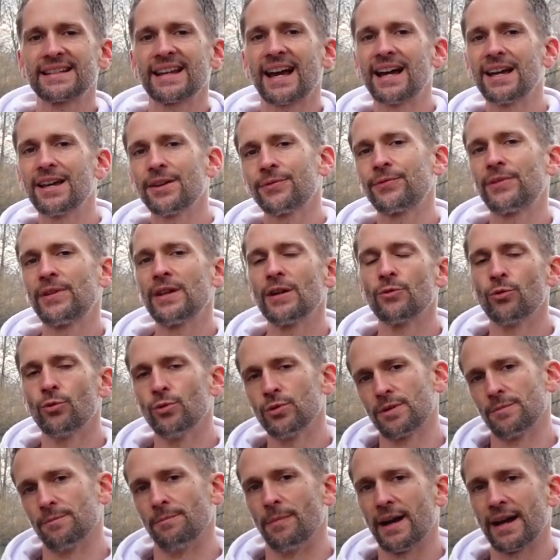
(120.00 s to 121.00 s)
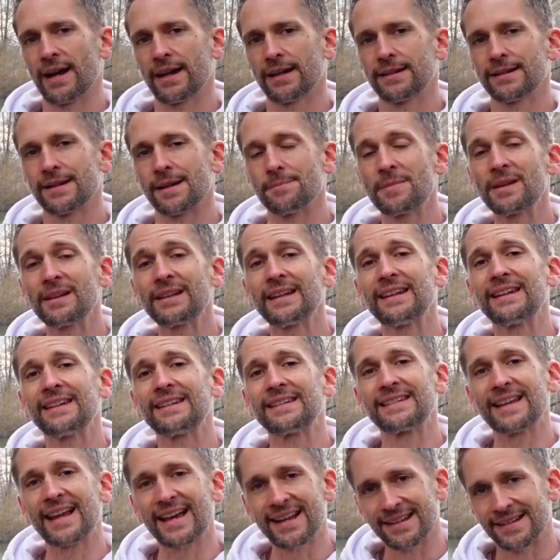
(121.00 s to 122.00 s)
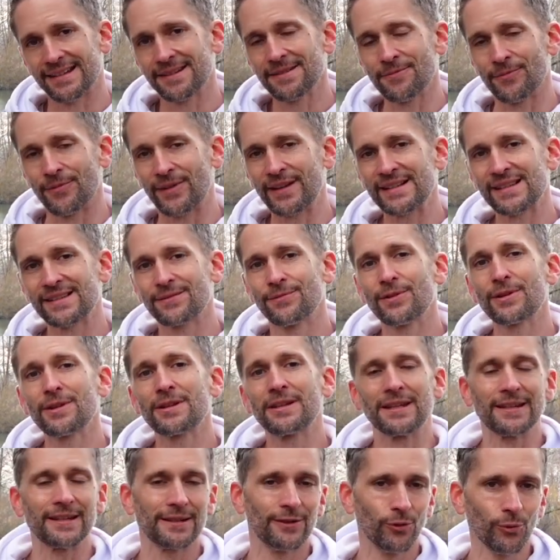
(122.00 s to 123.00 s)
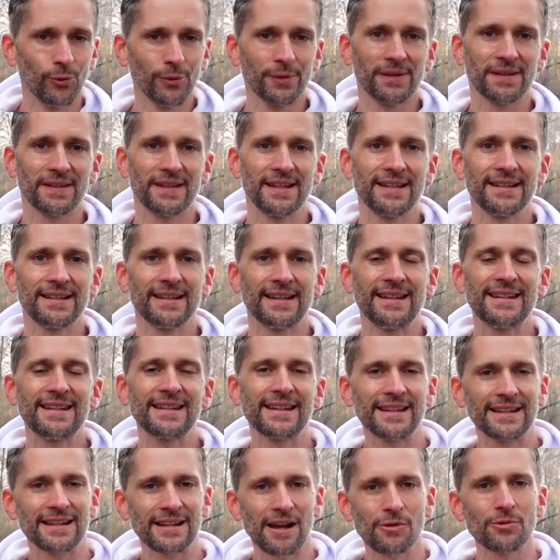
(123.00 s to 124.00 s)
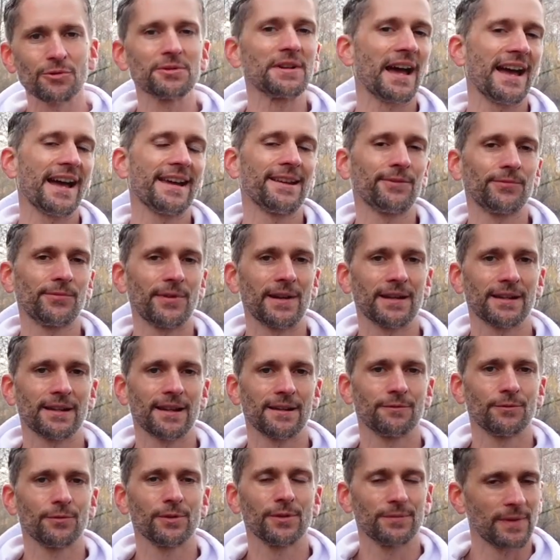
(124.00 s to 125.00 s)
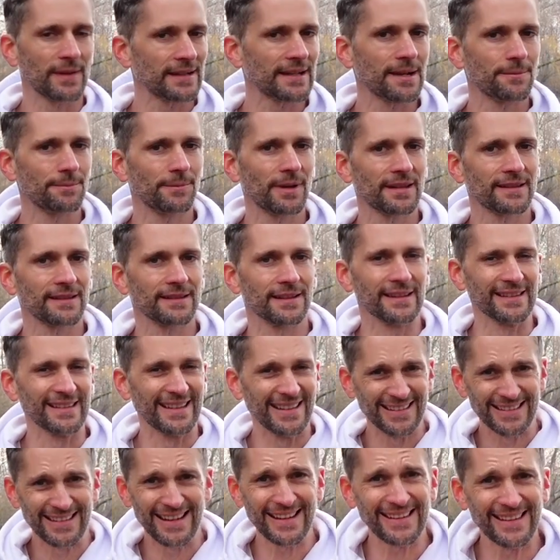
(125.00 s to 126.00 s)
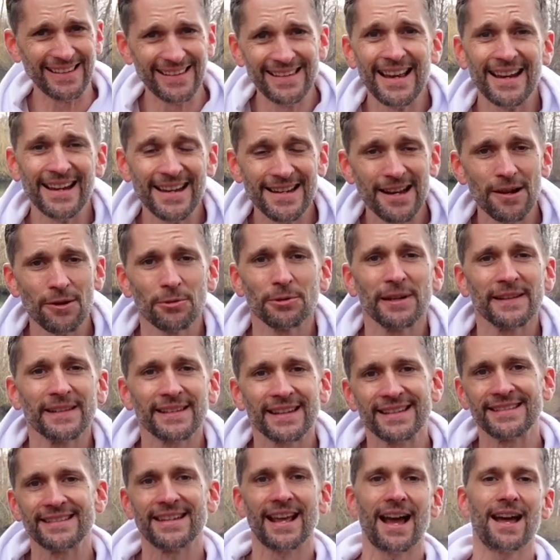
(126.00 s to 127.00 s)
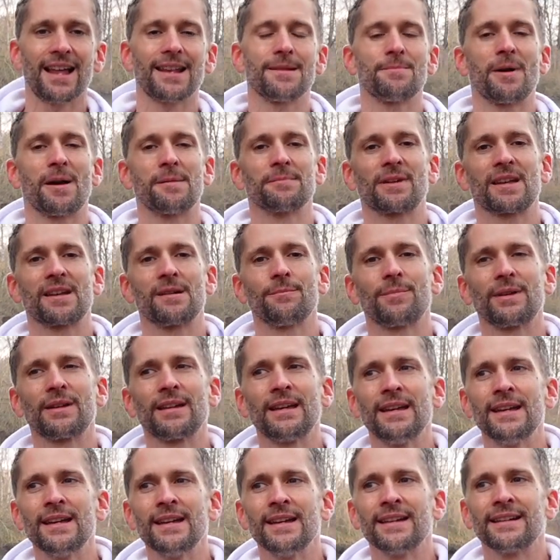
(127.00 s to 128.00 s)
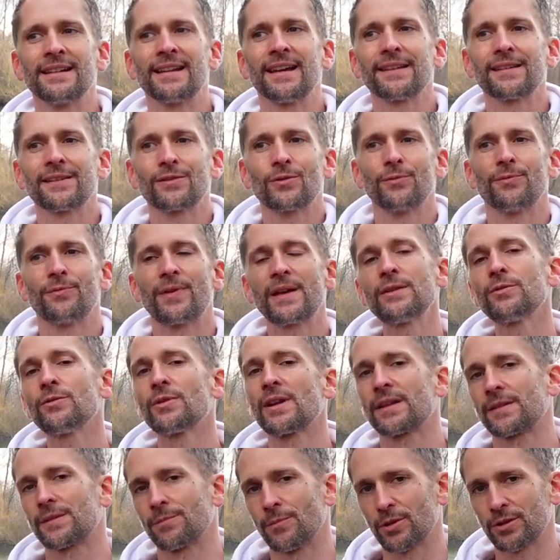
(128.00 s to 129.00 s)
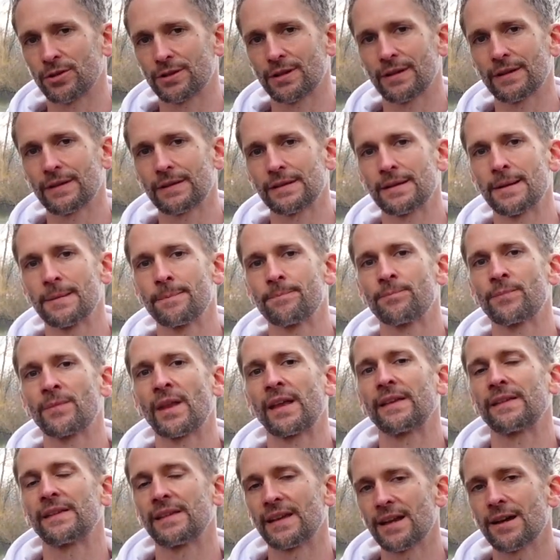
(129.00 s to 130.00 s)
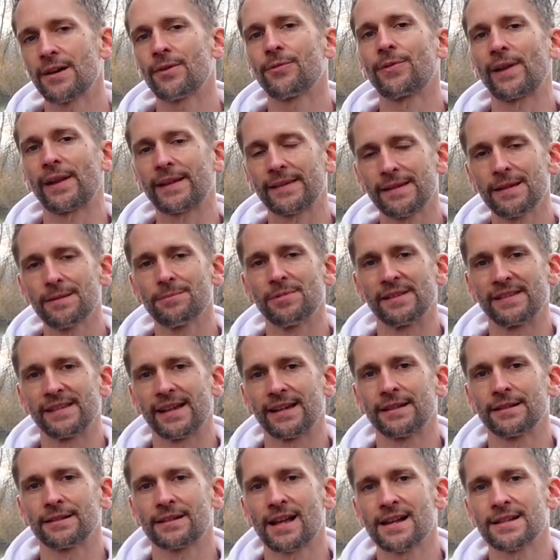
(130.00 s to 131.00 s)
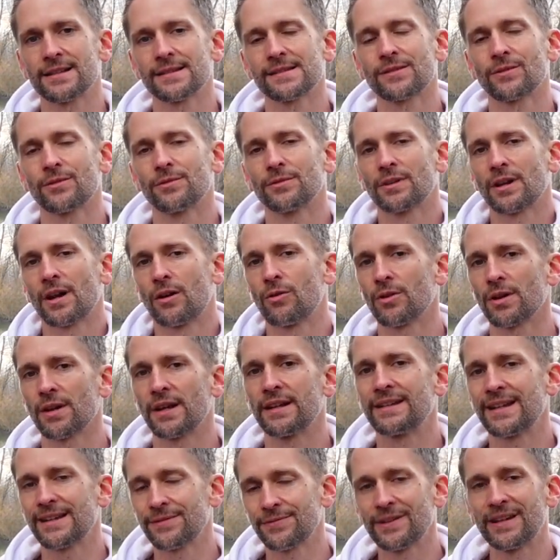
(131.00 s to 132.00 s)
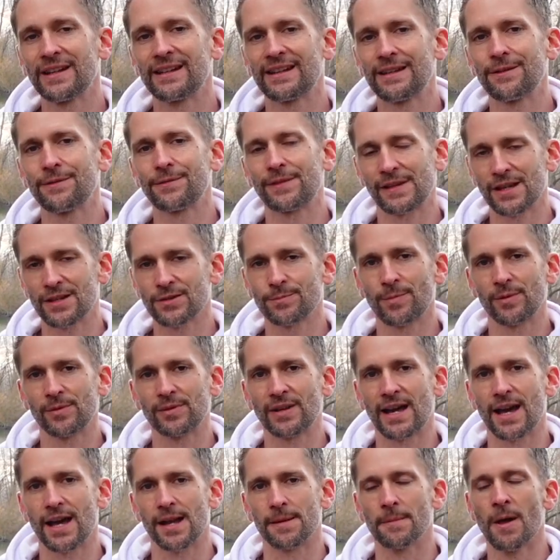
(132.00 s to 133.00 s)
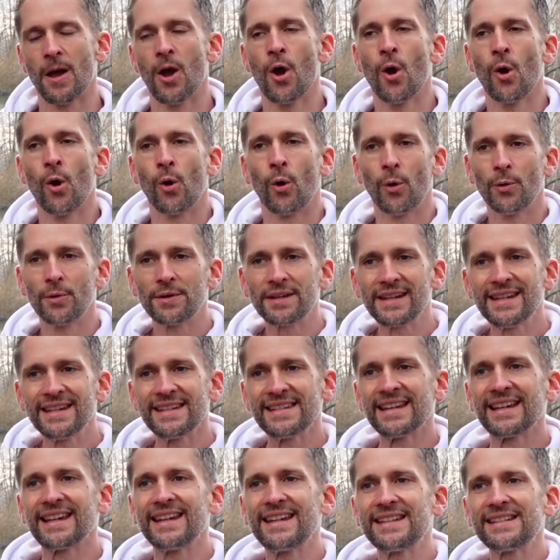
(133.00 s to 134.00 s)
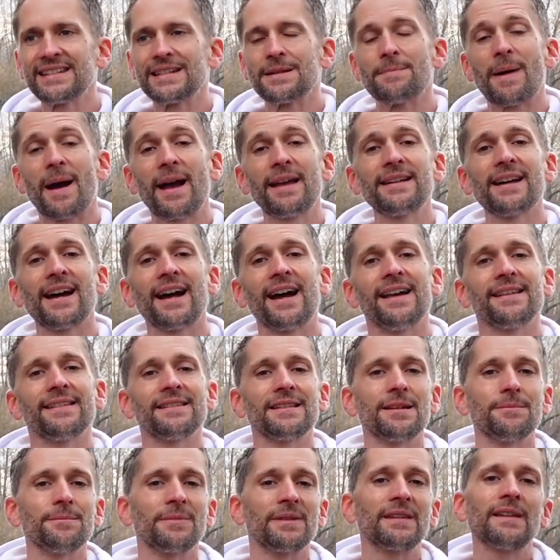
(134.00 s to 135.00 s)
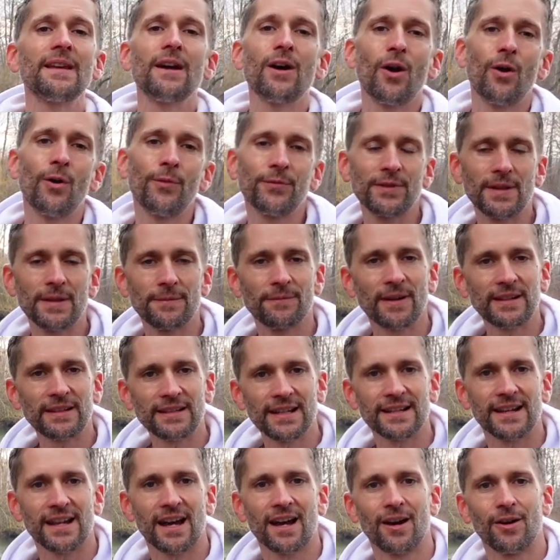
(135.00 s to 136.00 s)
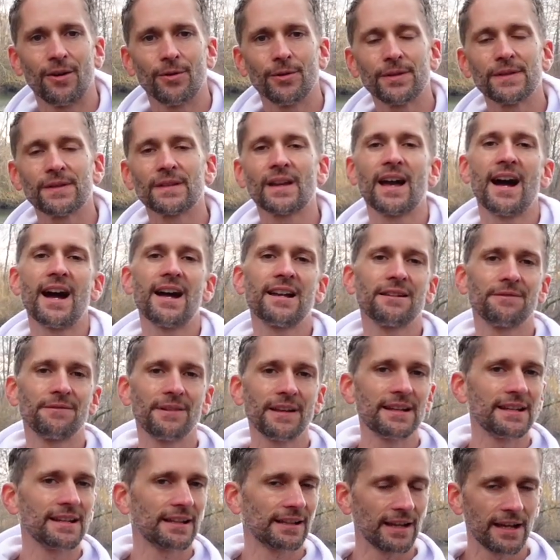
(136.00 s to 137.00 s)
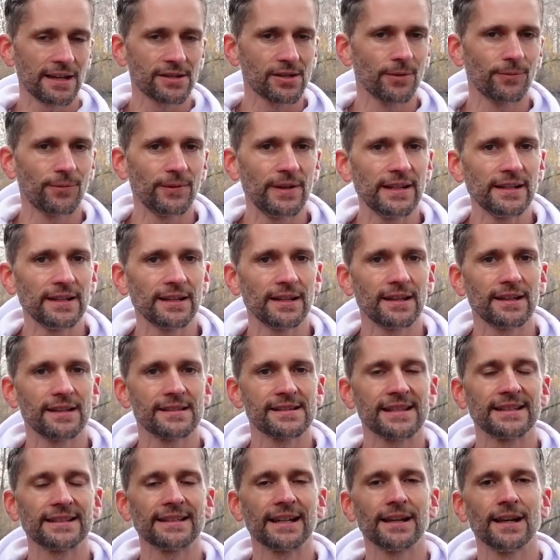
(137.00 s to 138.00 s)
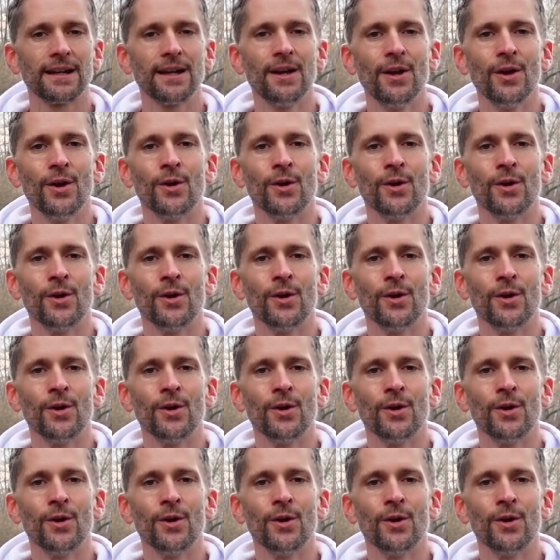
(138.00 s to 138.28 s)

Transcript: drei, vier Routen mache, damit ich dann, wenn es wirklich losgeht, ich genau dahin fahren kann, wo das Wetter am besten ist. Denn das ist ja genau das Geniale beim Camping, dass du, wenn du das möchtest, sehr flexibel sein kannst und auch definitiv sehr spontan. Und ich richte meine Reisen eben sehr oft dem Wetter nach aus, gerade wenn ich Gleitschirmfliegen gehe etc.